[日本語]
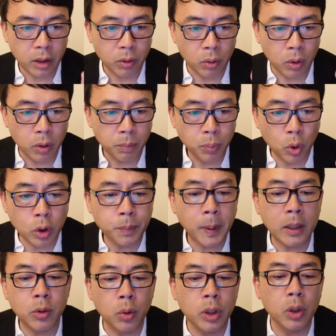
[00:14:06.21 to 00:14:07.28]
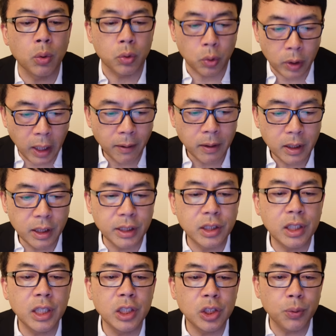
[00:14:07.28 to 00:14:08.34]
えー、とプロスペクト理論とね
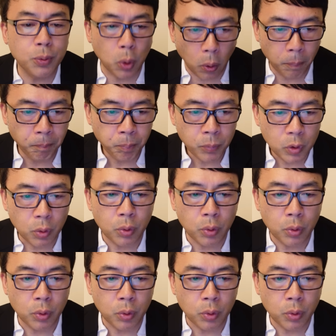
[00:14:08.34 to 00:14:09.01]
リスキーシフトっ